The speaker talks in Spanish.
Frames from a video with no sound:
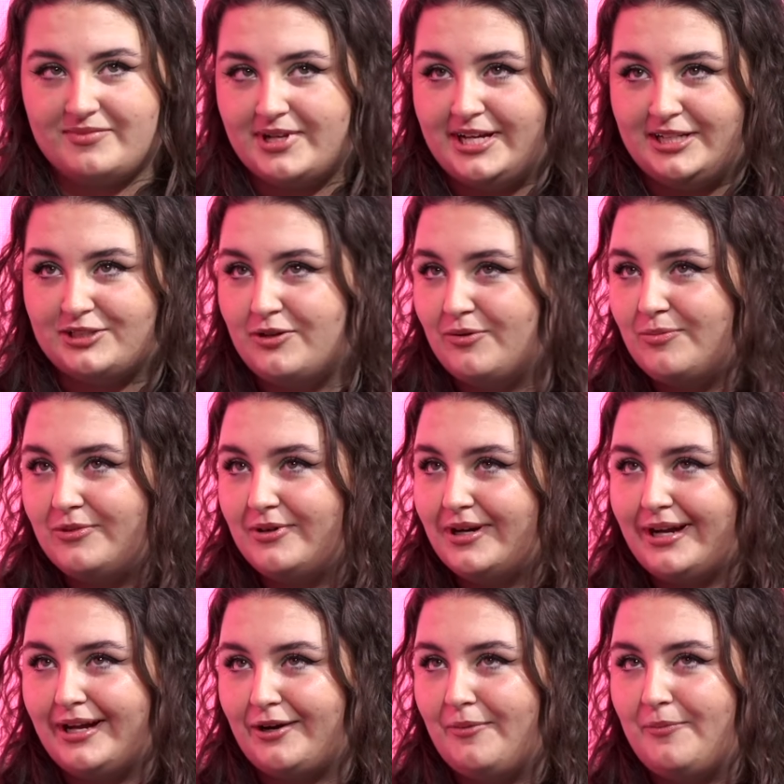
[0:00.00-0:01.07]
es como
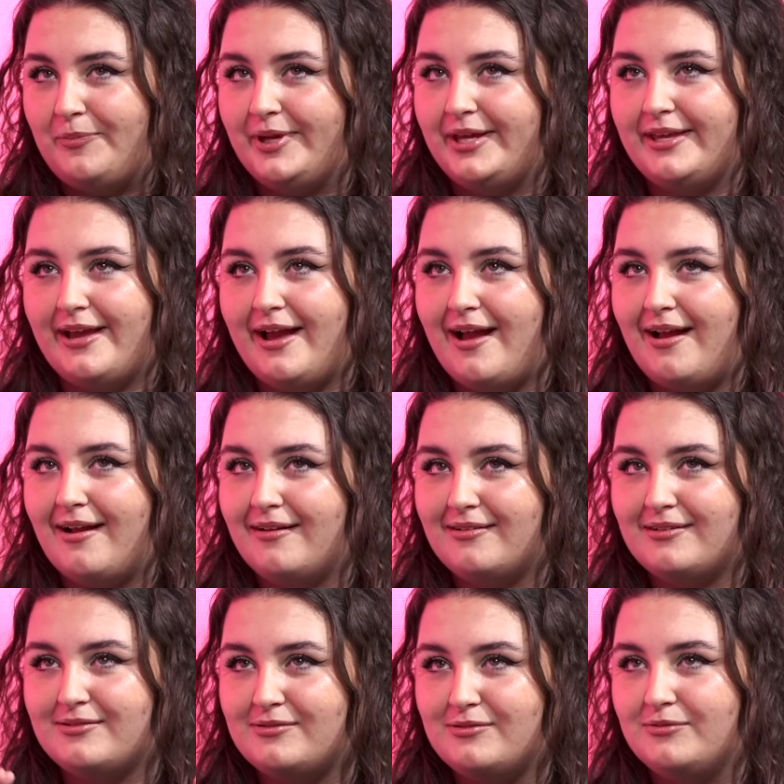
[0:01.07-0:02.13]
que rompí ya
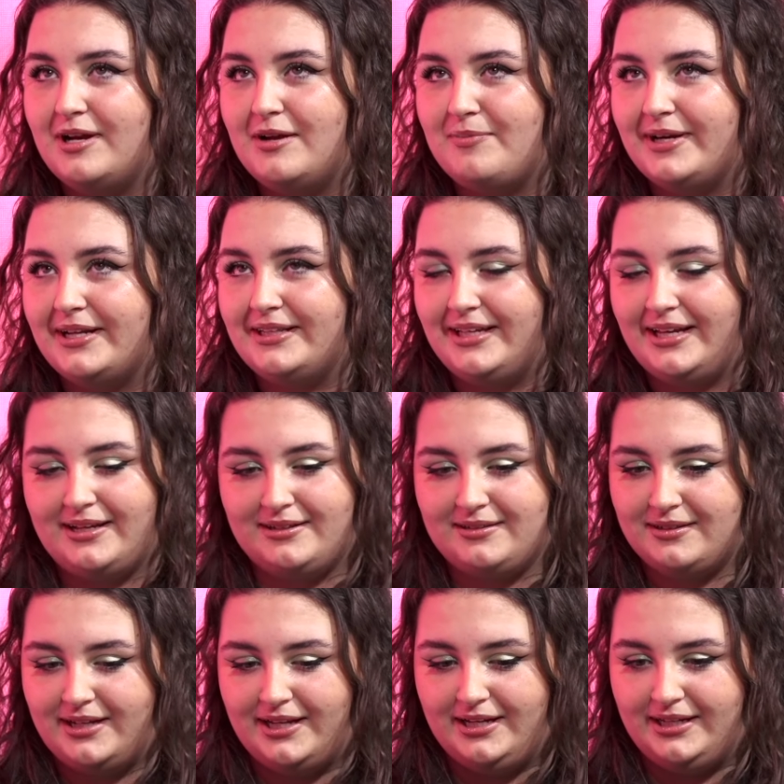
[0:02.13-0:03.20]
una parte
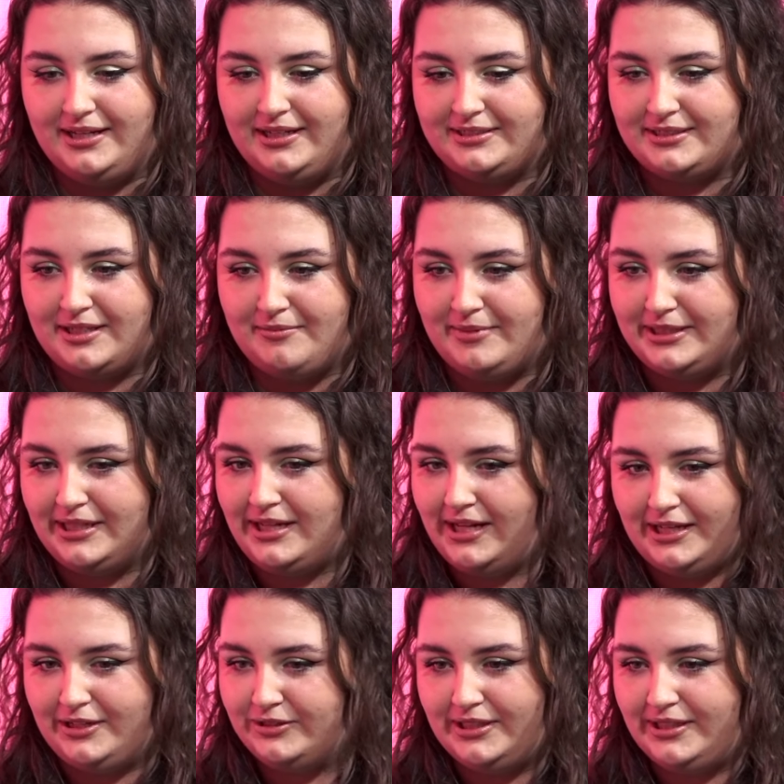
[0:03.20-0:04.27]
eh, esquemática
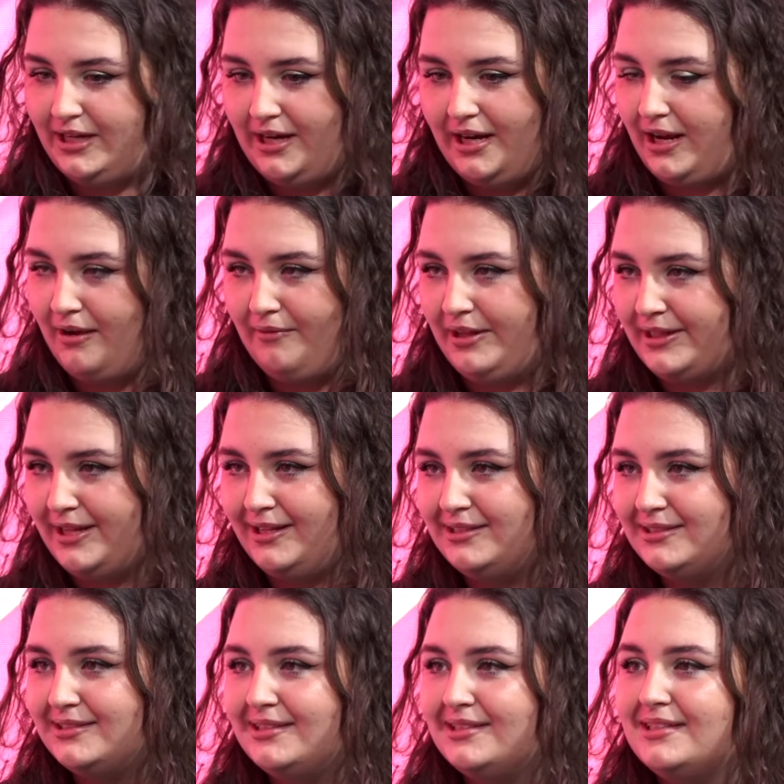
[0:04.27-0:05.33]
que yo tenía en la cabeza
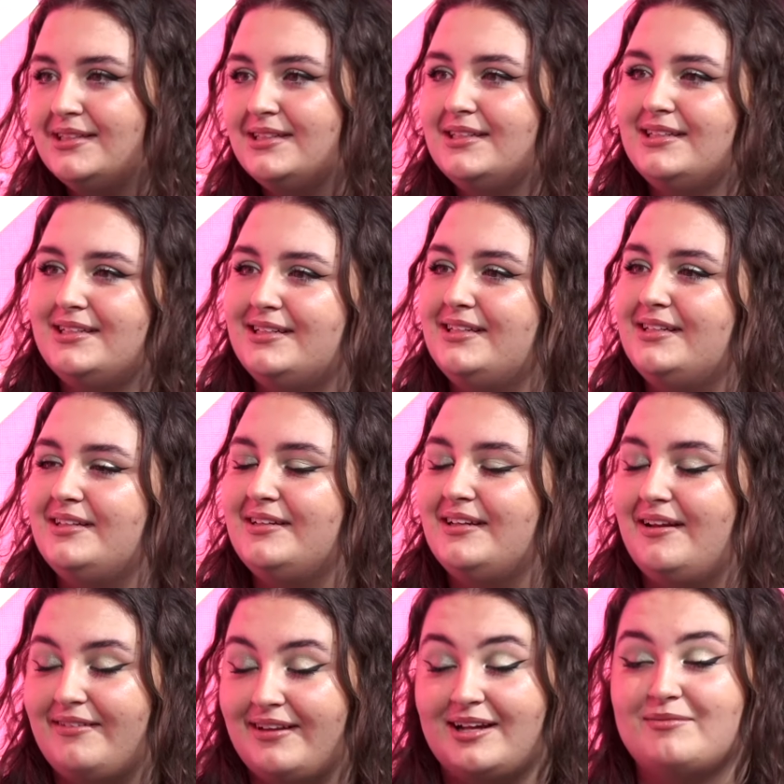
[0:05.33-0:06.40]
y
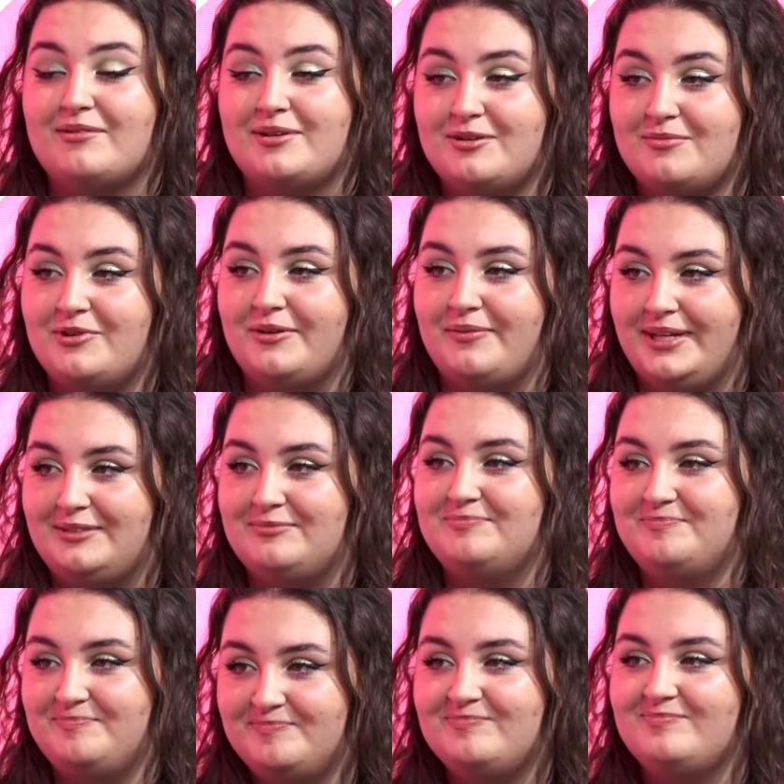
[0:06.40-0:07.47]
la verdad que me vino muy bien.
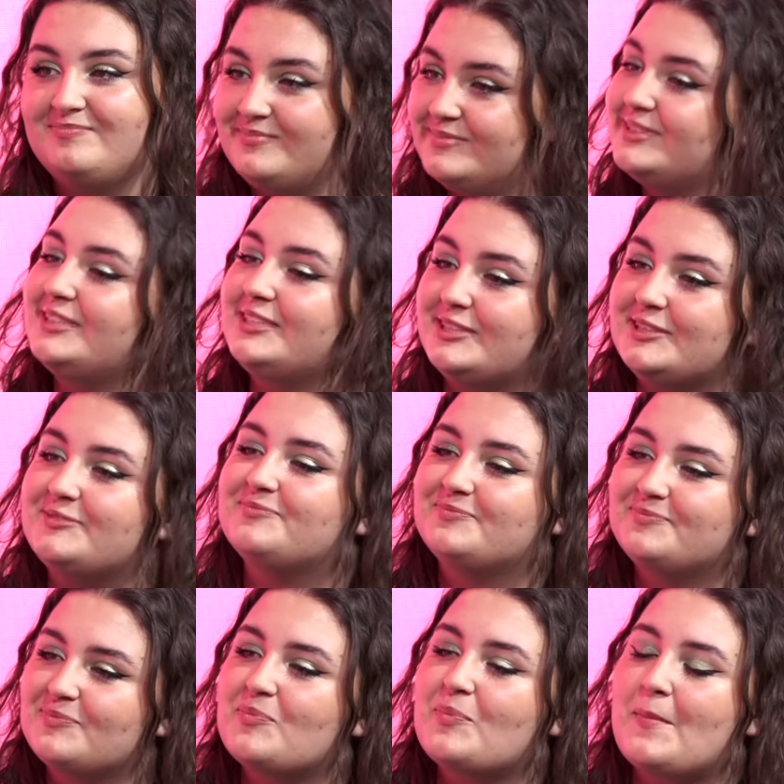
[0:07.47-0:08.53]
Desde
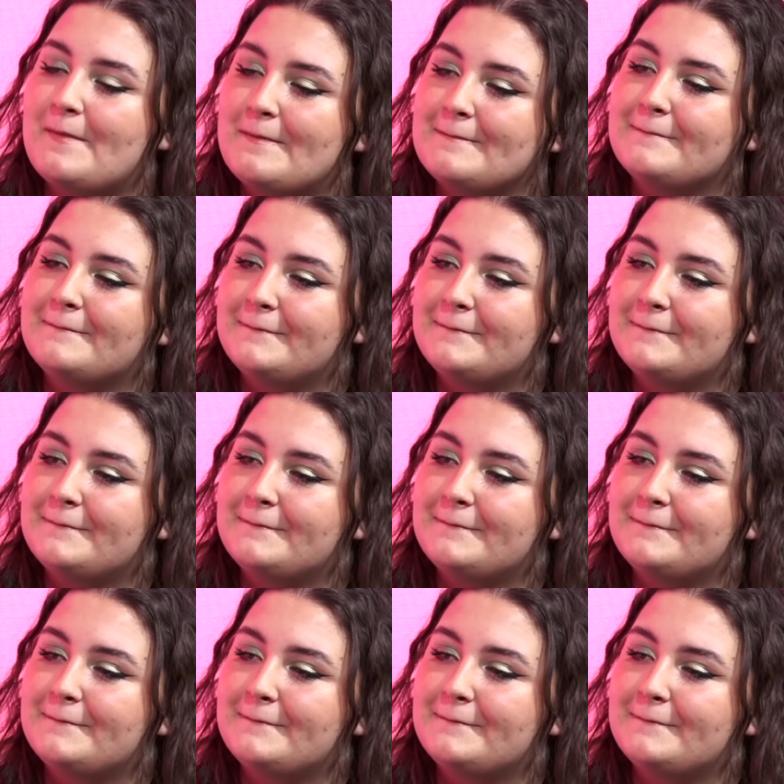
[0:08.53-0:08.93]
luego que sí.